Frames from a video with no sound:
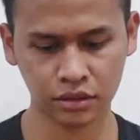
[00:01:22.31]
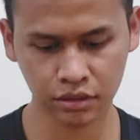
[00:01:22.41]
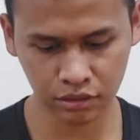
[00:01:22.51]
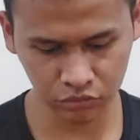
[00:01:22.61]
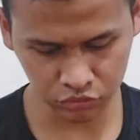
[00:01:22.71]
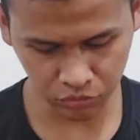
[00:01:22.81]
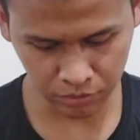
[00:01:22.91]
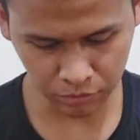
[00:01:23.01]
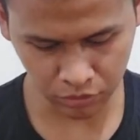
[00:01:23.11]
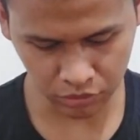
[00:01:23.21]
nanti aku
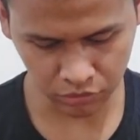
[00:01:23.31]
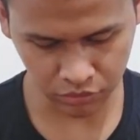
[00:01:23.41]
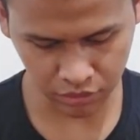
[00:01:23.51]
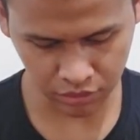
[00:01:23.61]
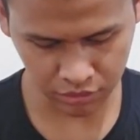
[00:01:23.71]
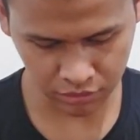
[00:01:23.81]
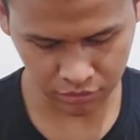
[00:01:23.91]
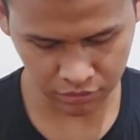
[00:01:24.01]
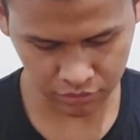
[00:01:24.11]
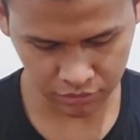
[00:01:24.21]
coba buka dulu ya
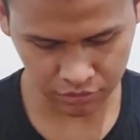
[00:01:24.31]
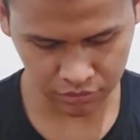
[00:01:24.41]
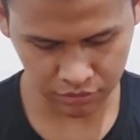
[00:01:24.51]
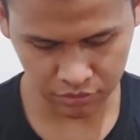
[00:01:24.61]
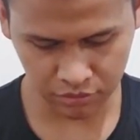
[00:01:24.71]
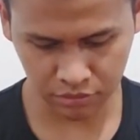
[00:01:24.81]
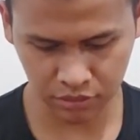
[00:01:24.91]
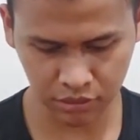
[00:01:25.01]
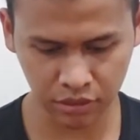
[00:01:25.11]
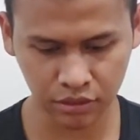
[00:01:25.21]

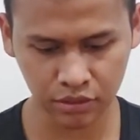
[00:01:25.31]
nah,